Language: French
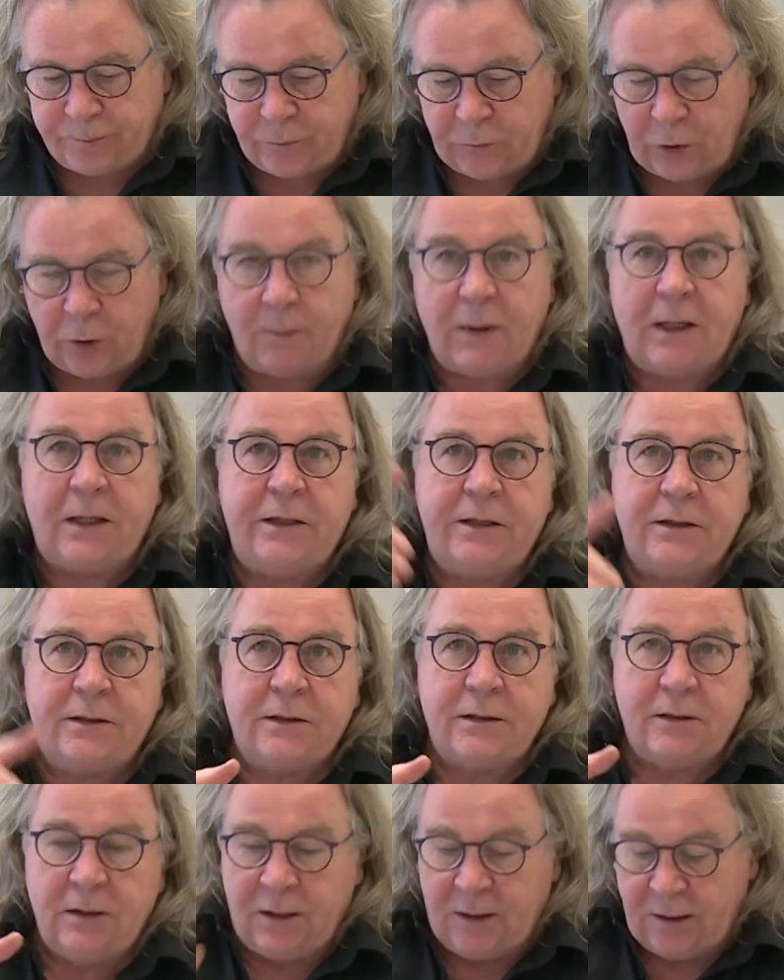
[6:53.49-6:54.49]
dans ma
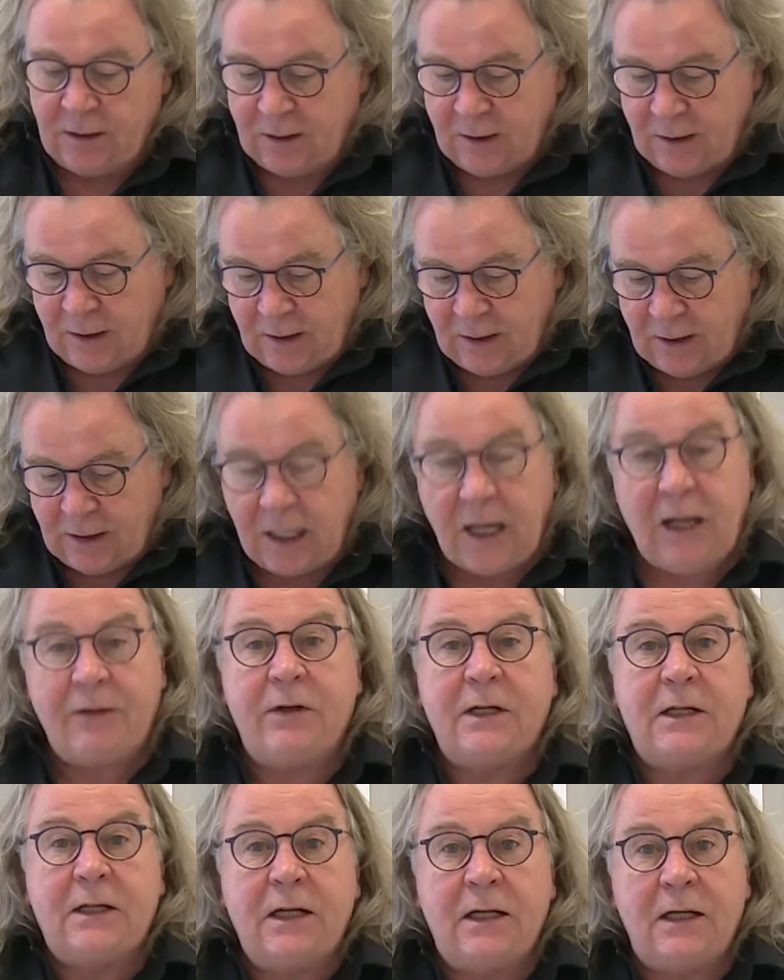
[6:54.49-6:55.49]
liste
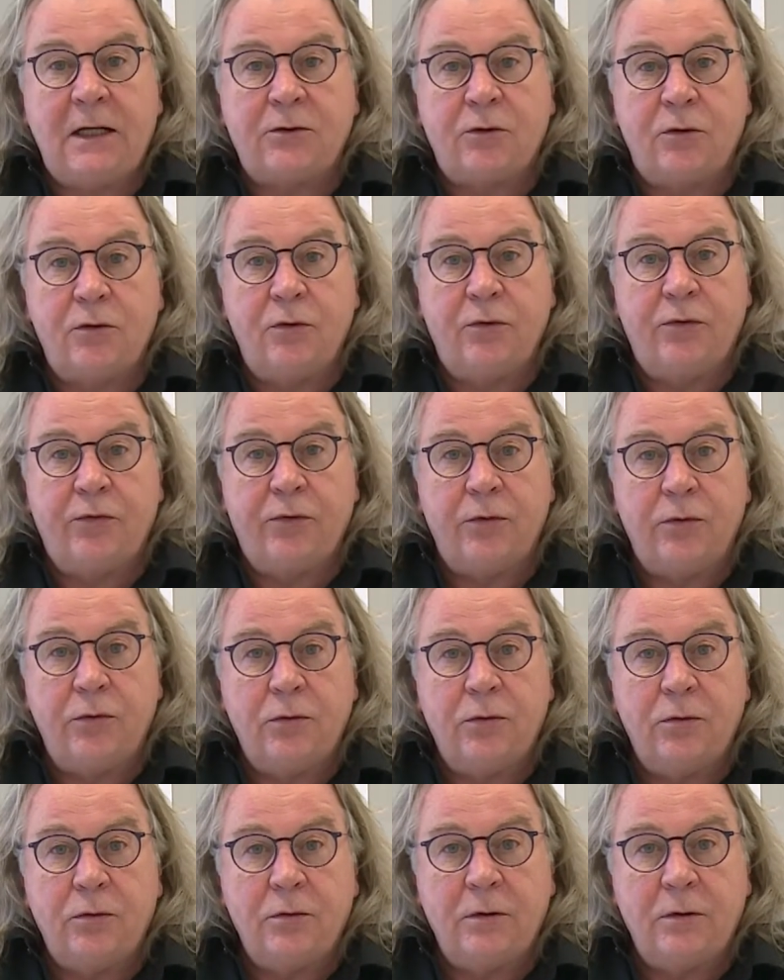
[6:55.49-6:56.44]
avec les lettres de feu.